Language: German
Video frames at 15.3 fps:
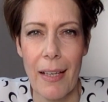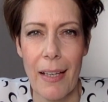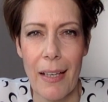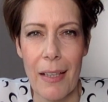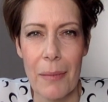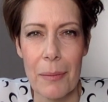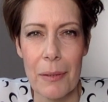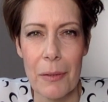
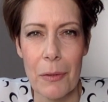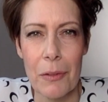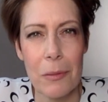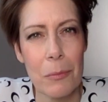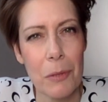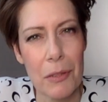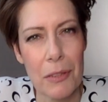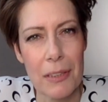Aber heute
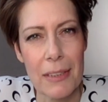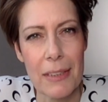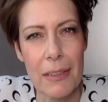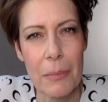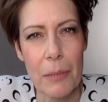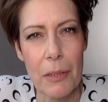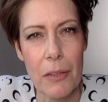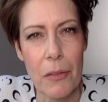möchte ich dich
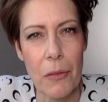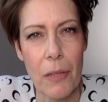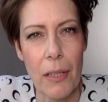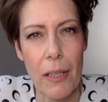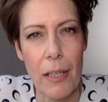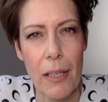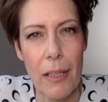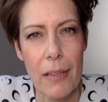mal dazu
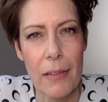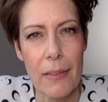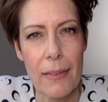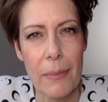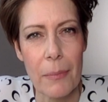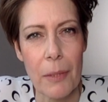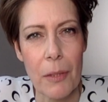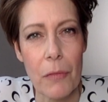einladen,
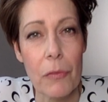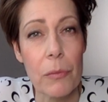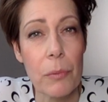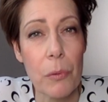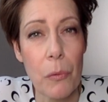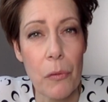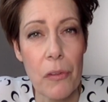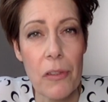das mal auf eine
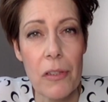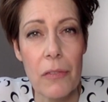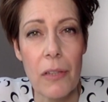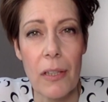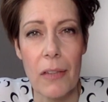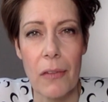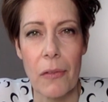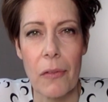positive
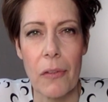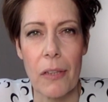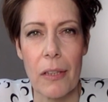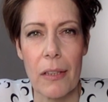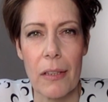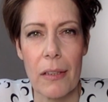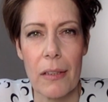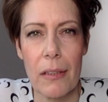Art zu
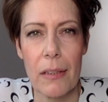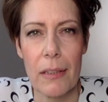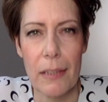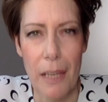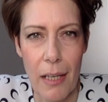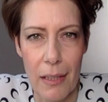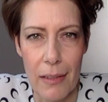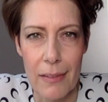sehen.
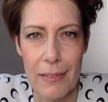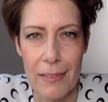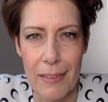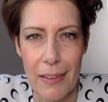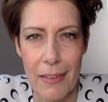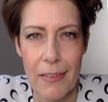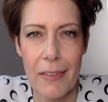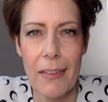Ja,
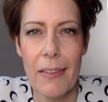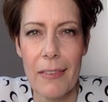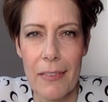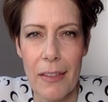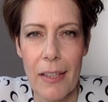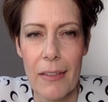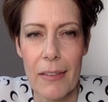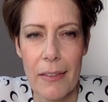es
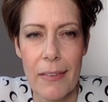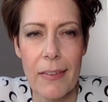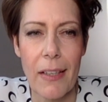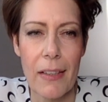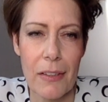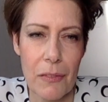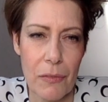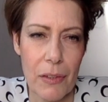ist eine
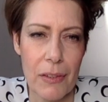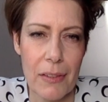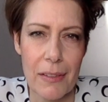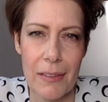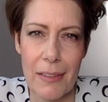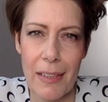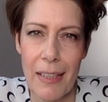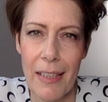
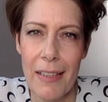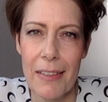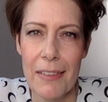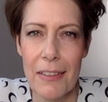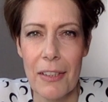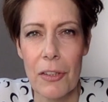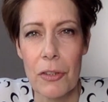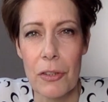Zeitenwende,
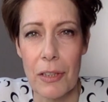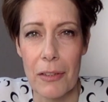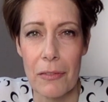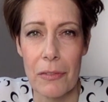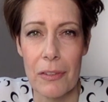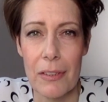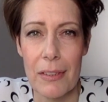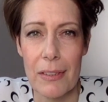die hier
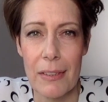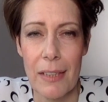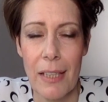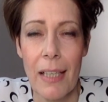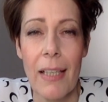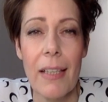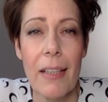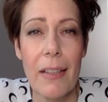stattfindet.
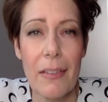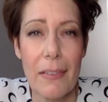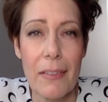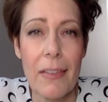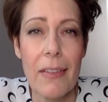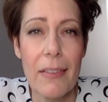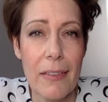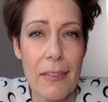Es
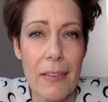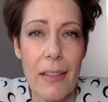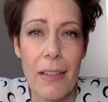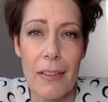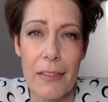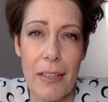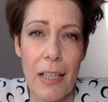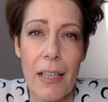ist
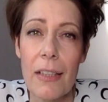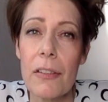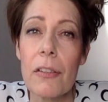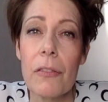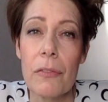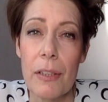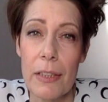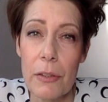eine Art
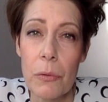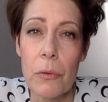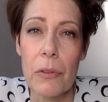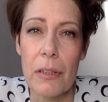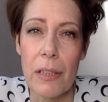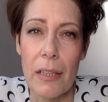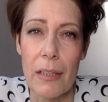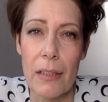
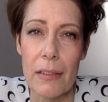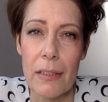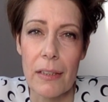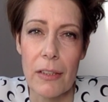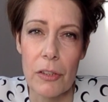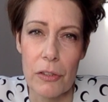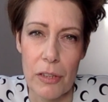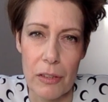Weltuntergang, der
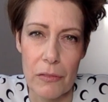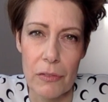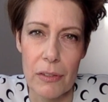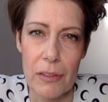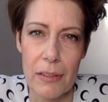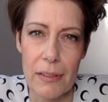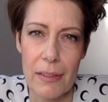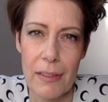hier
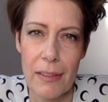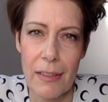stattfindet.